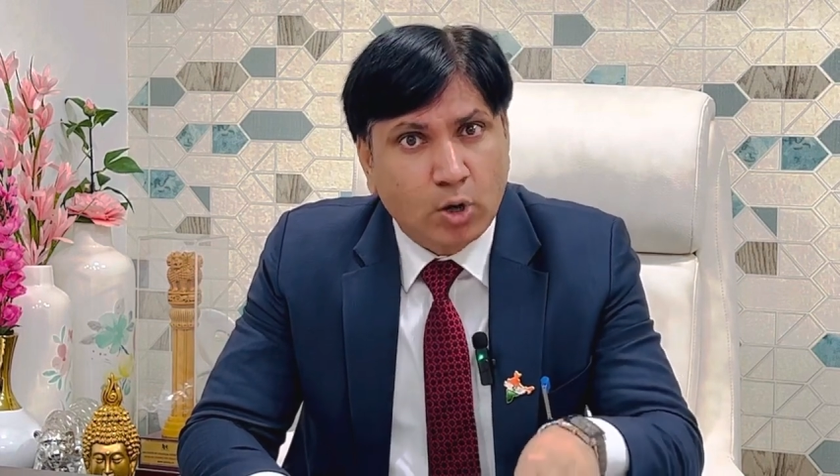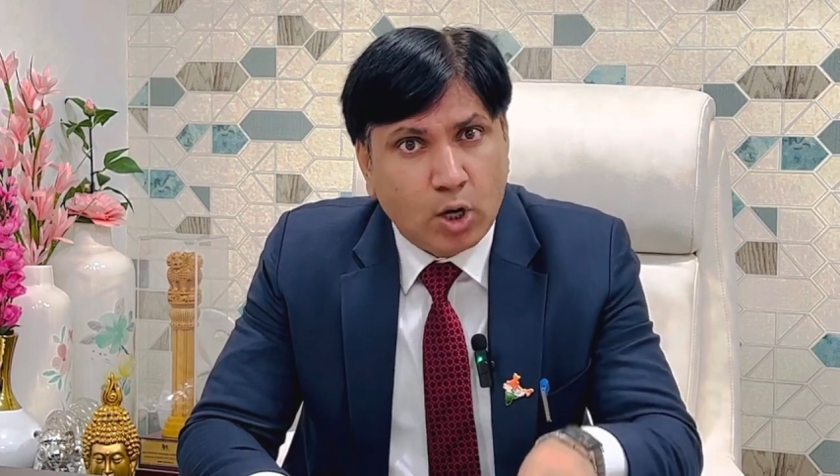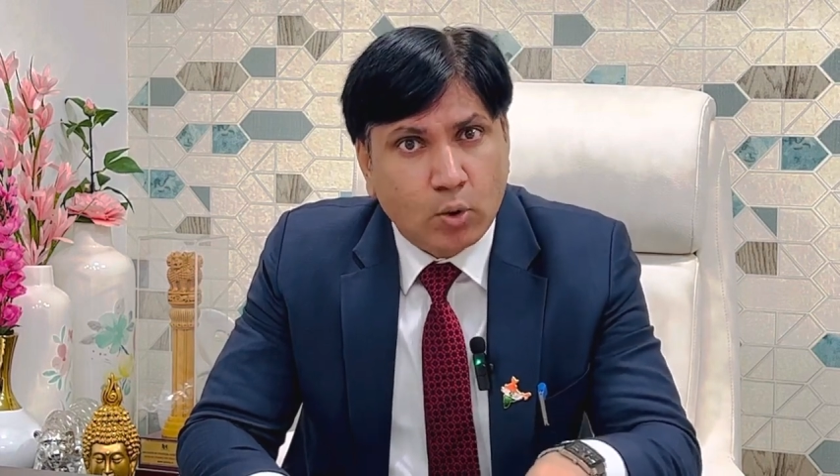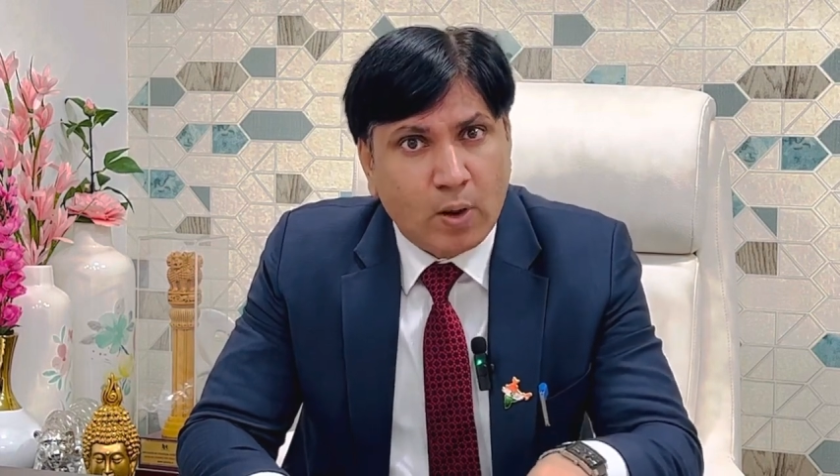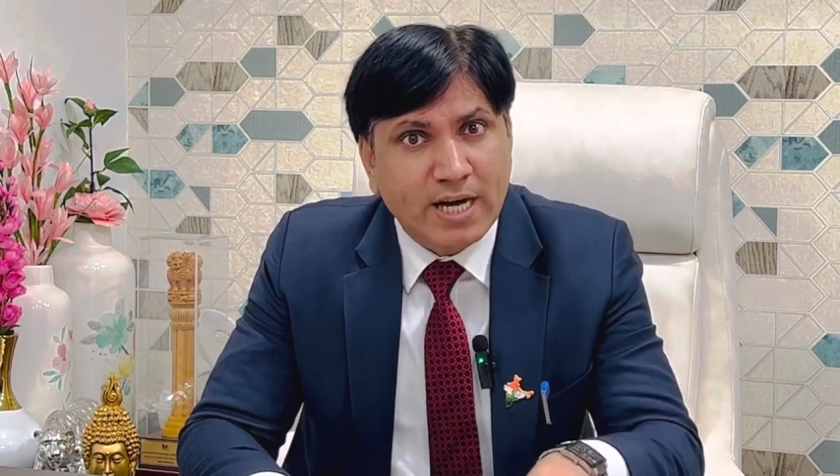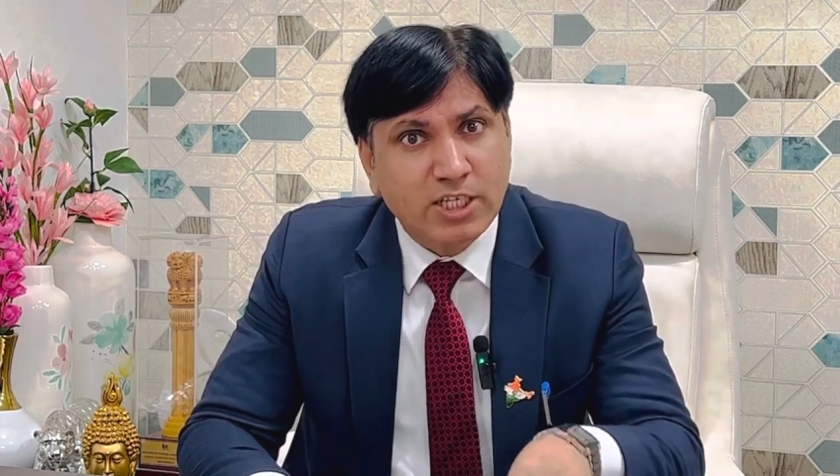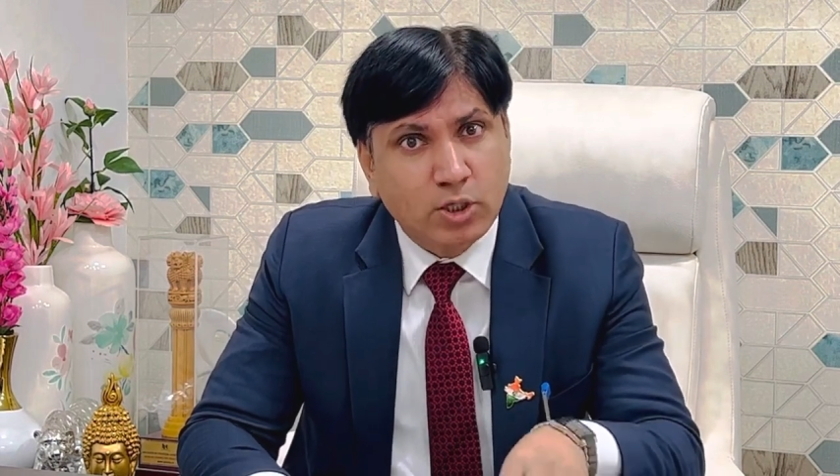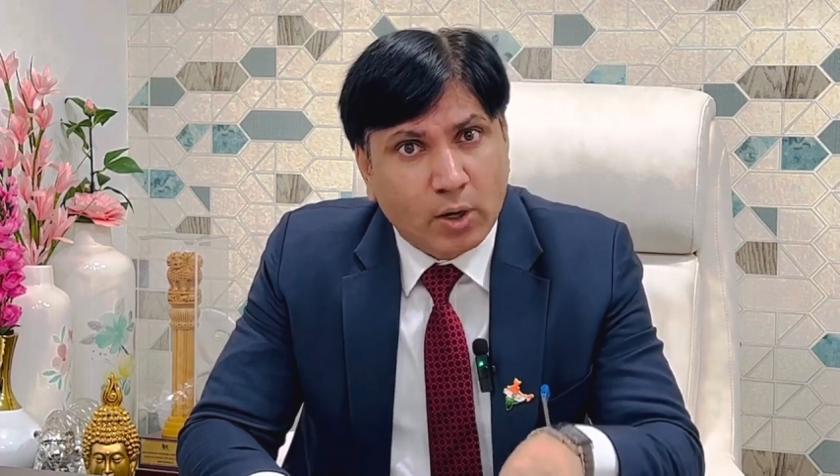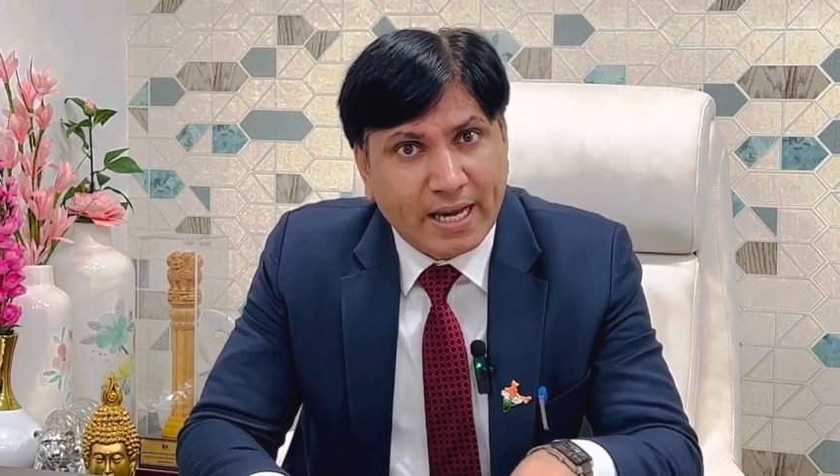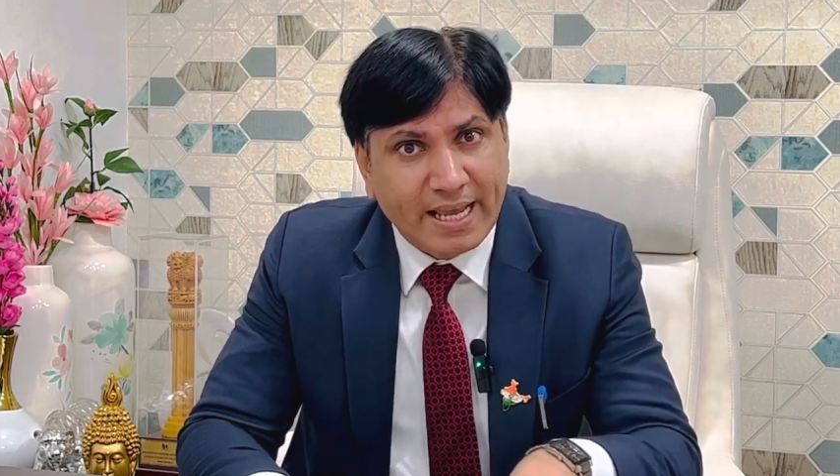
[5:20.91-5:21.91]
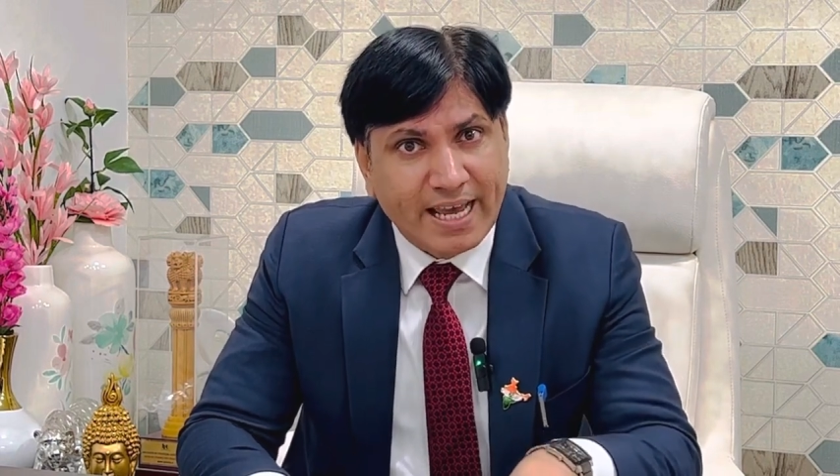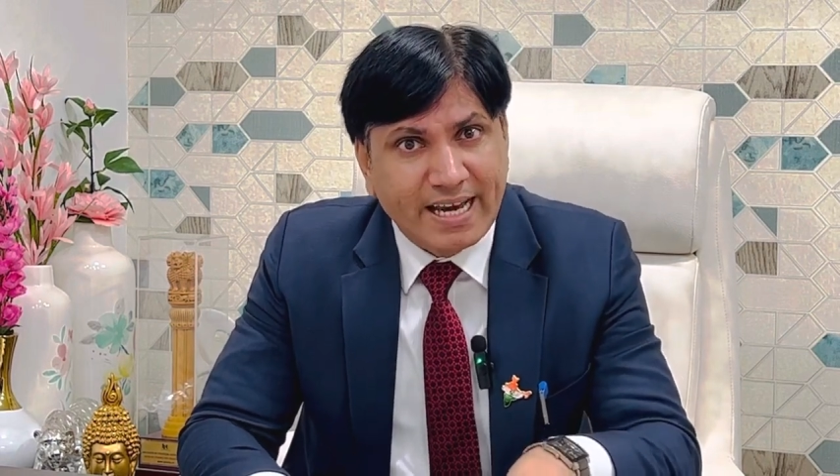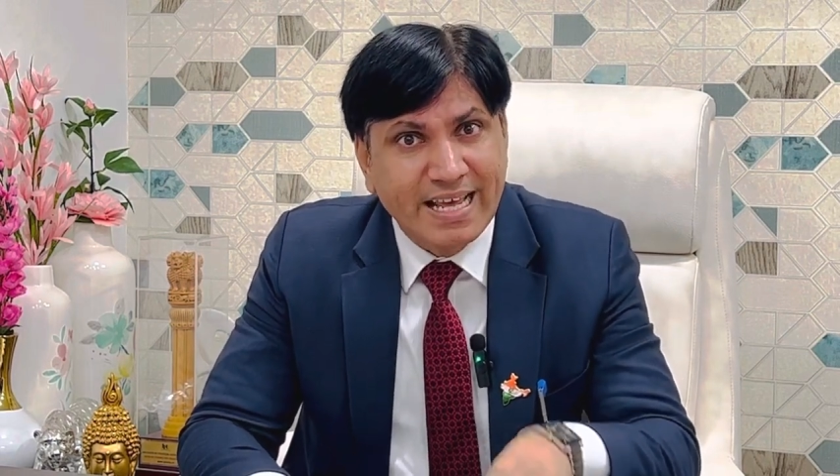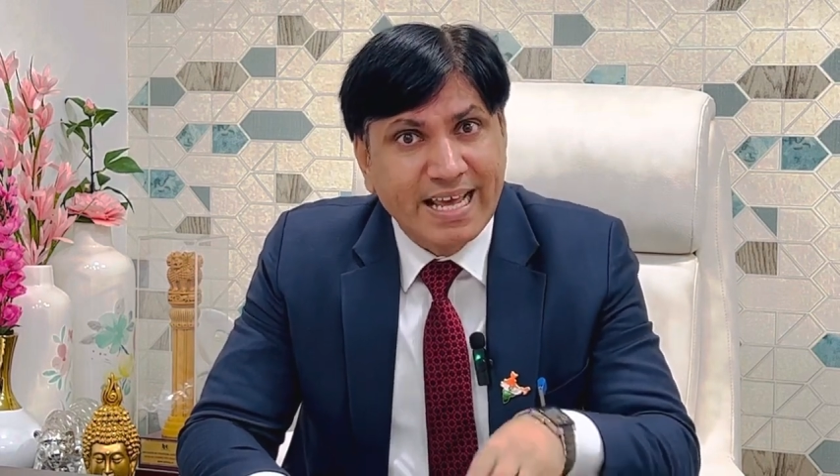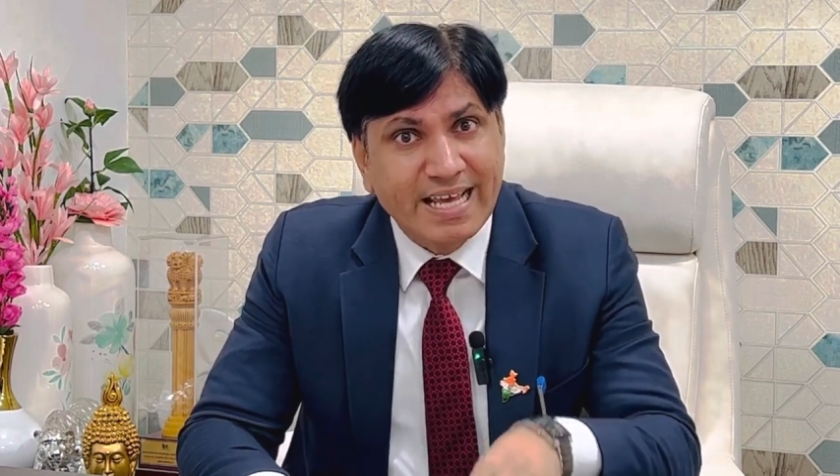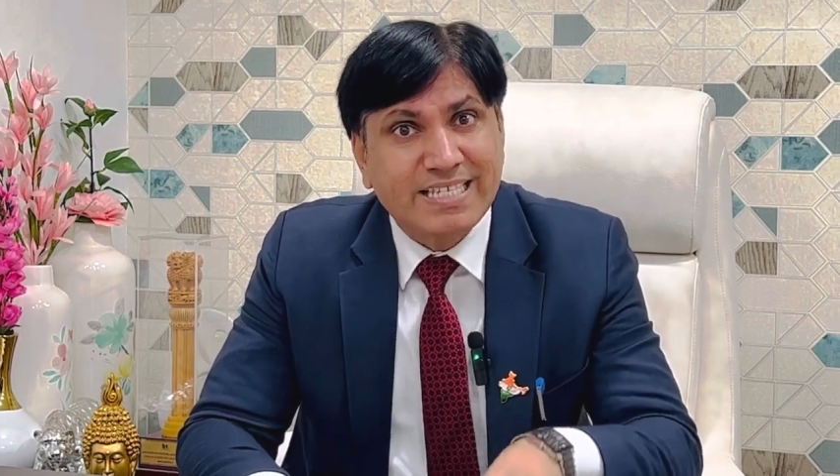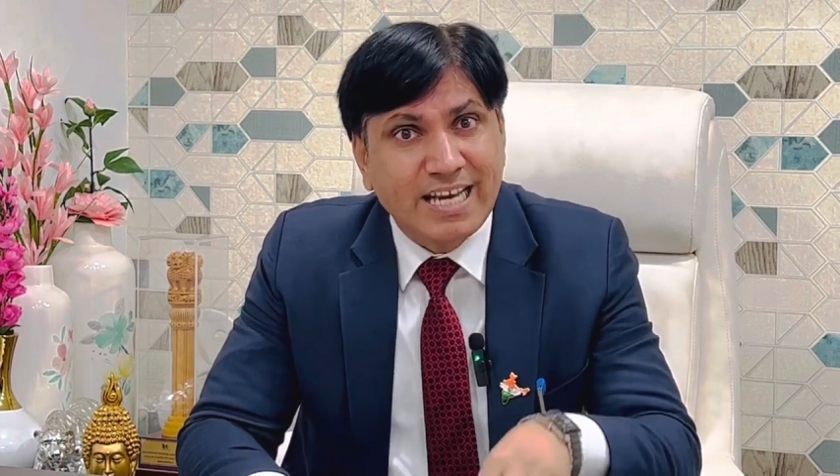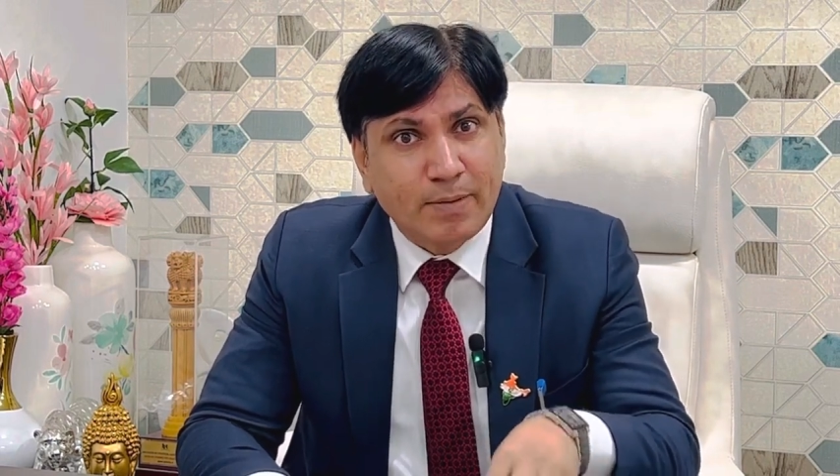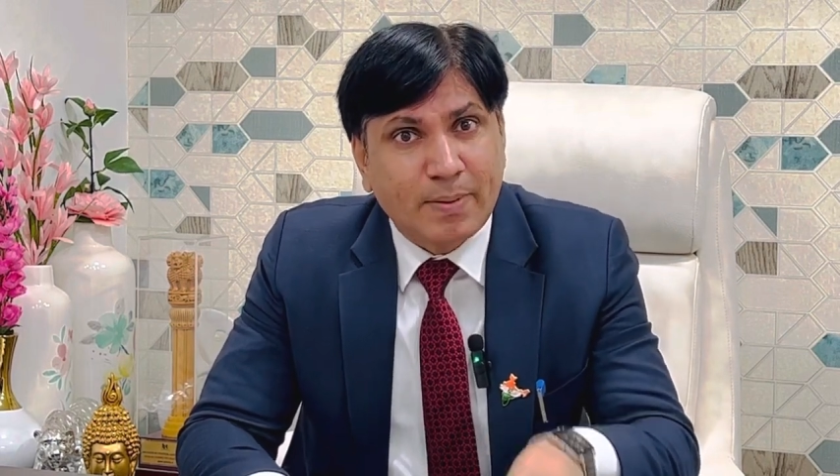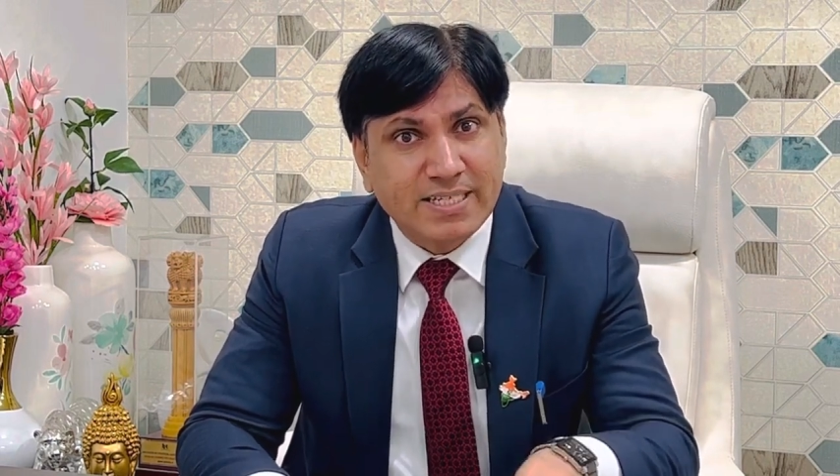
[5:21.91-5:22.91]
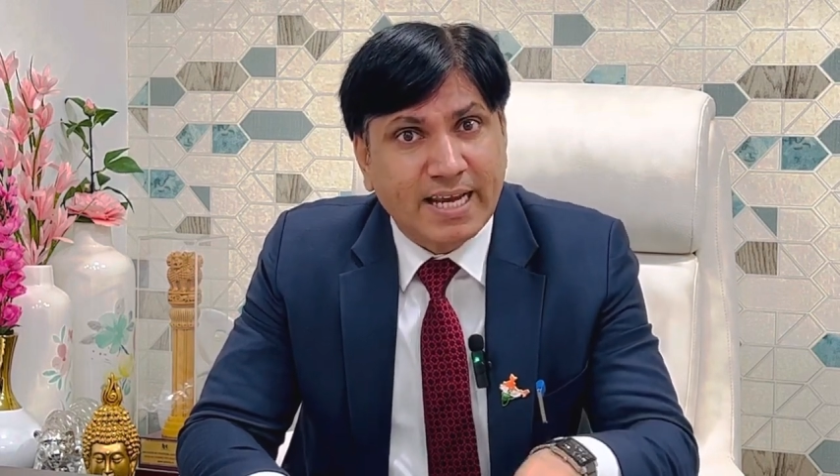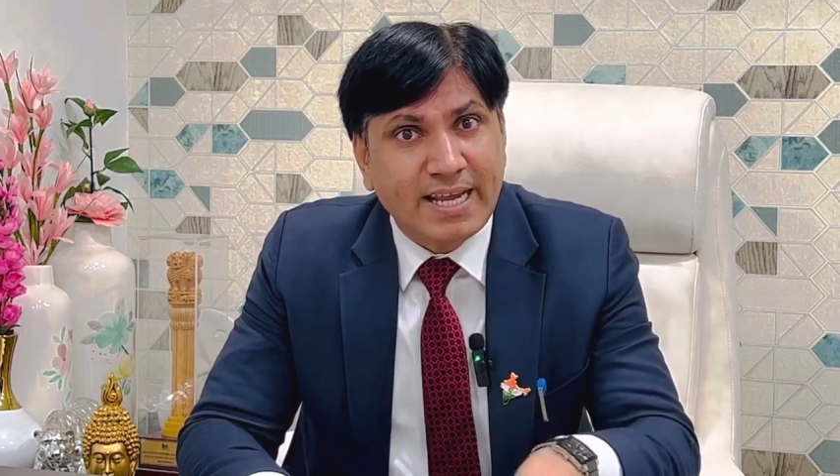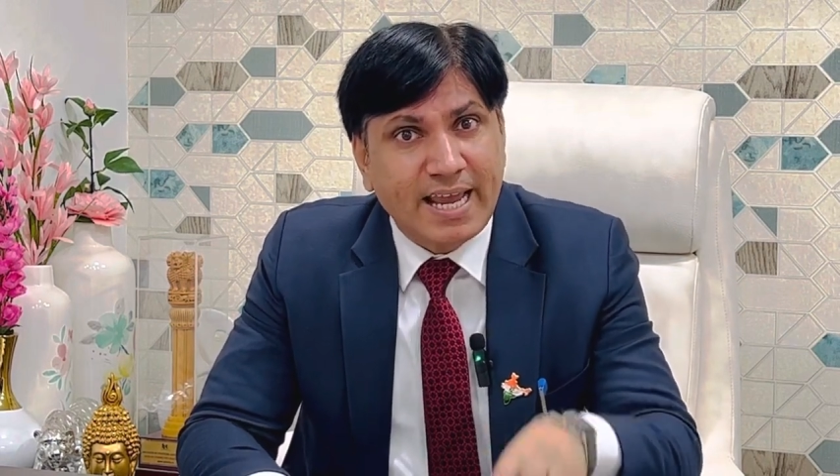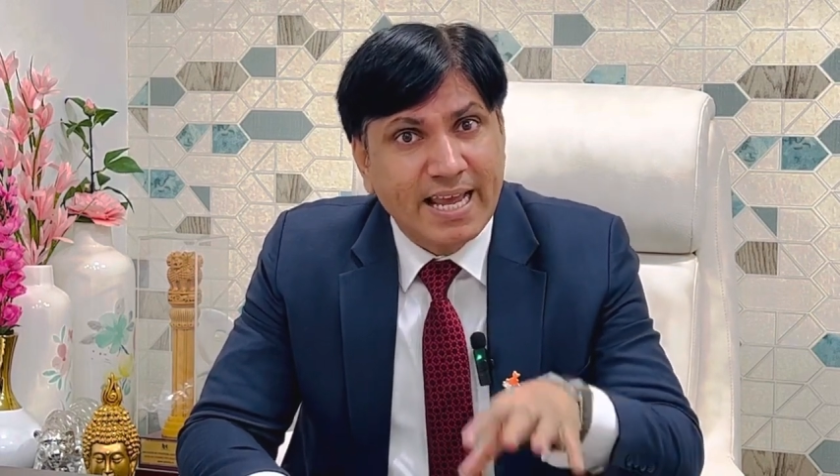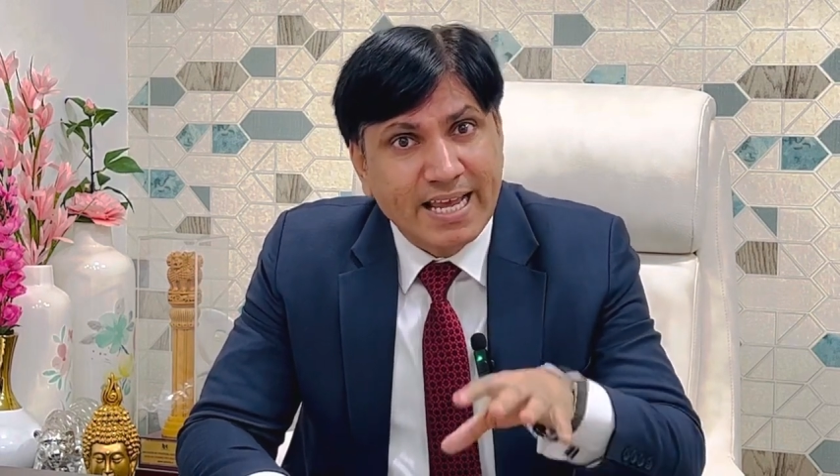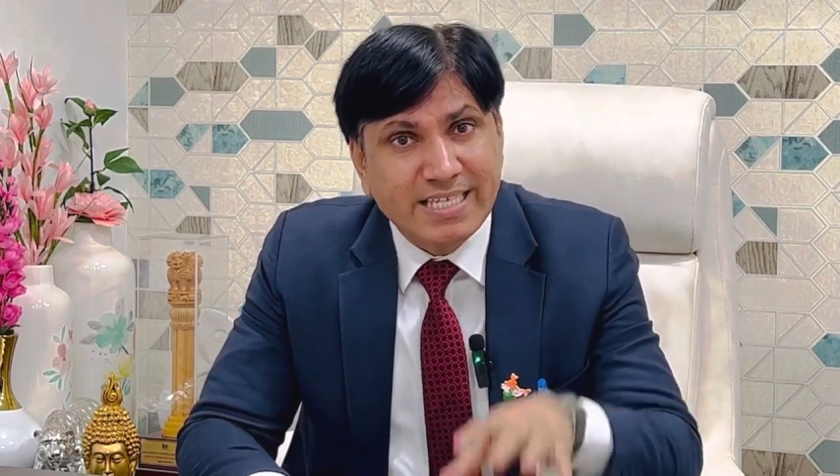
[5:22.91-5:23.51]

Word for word: डॉट ओ आर जी डॉट आई एन इस लिंक पर जाइए